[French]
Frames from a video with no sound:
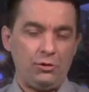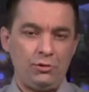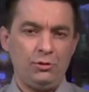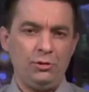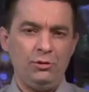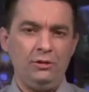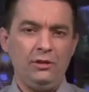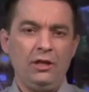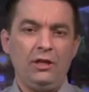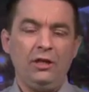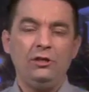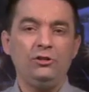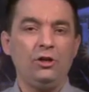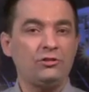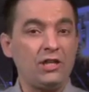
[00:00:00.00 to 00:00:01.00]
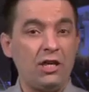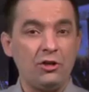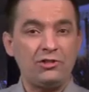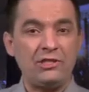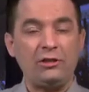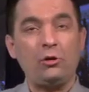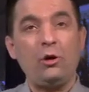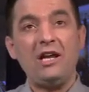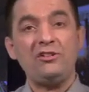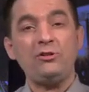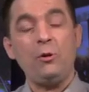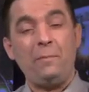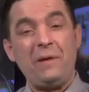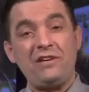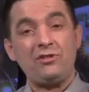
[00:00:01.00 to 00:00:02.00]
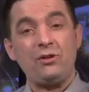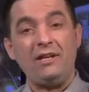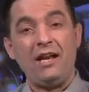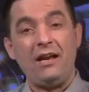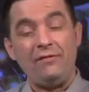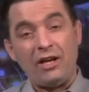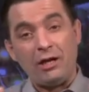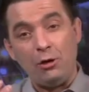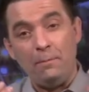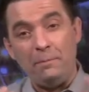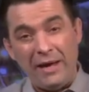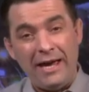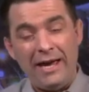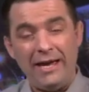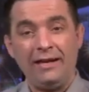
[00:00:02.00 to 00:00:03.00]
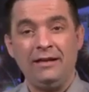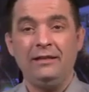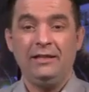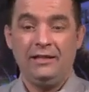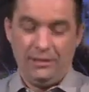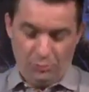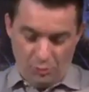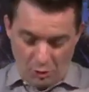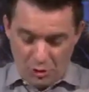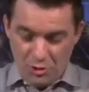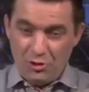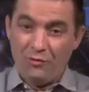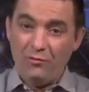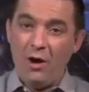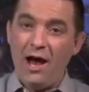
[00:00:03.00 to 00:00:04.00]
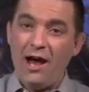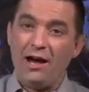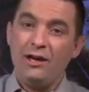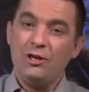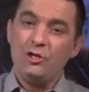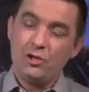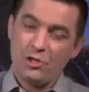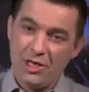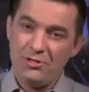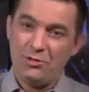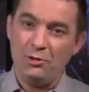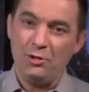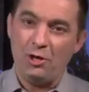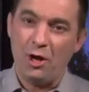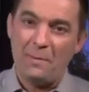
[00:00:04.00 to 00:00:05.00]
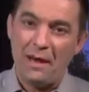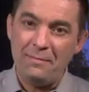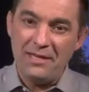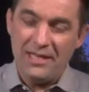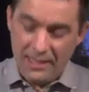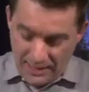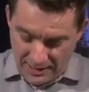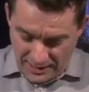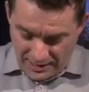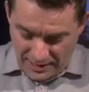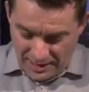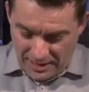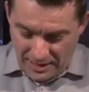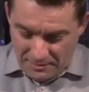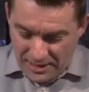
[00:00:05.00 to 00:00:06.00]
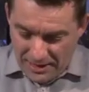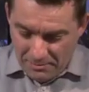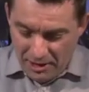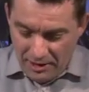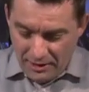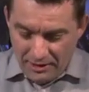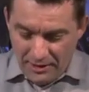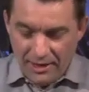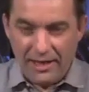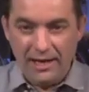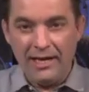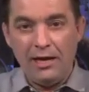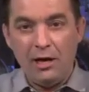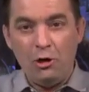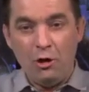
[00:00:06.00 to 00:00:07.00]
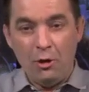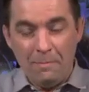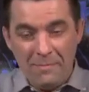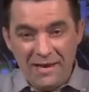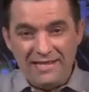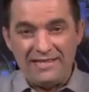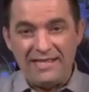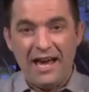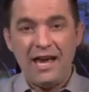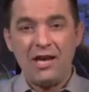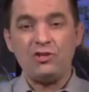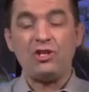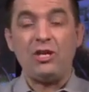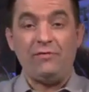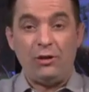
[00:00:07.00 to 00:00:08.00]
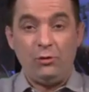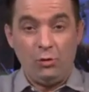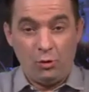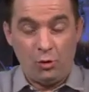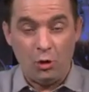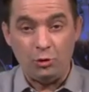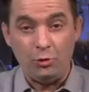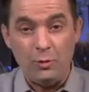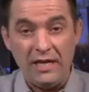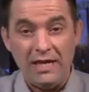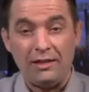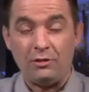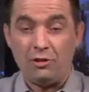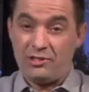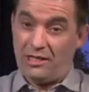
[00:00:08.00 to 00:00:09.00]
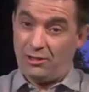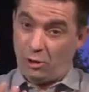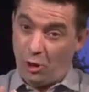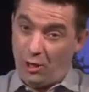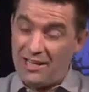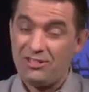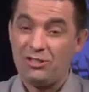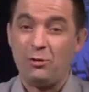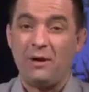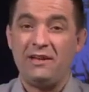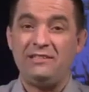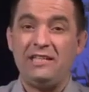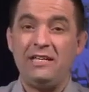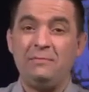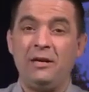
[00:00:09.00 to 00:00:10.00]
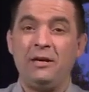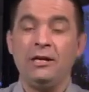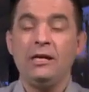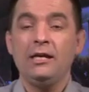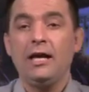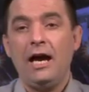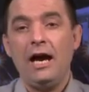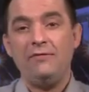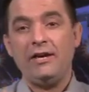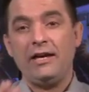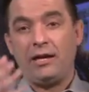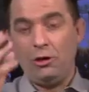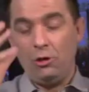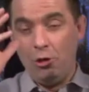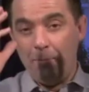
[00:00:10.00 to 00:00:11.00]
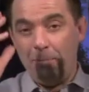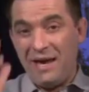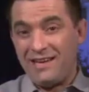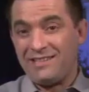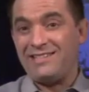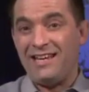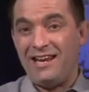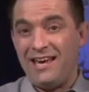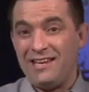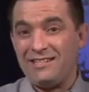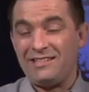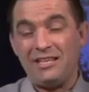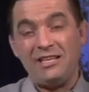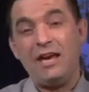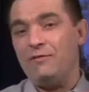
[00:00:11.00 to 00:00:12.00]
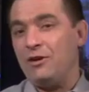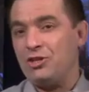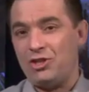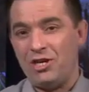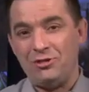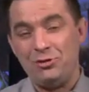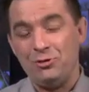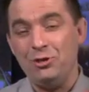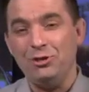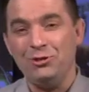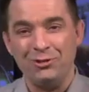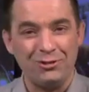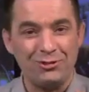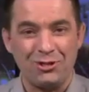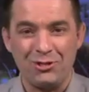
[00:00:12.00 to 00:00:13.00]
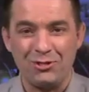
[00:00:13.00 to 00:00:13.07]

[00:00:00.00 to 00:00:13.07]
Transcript: Dieu, d'entrer dans cette relation personnelle avec le Père, de recevoir Jésus comme ami et la Bible est le message qui va nous conduire dans cette relation intime avec le Père céleste et avec Jésus, notre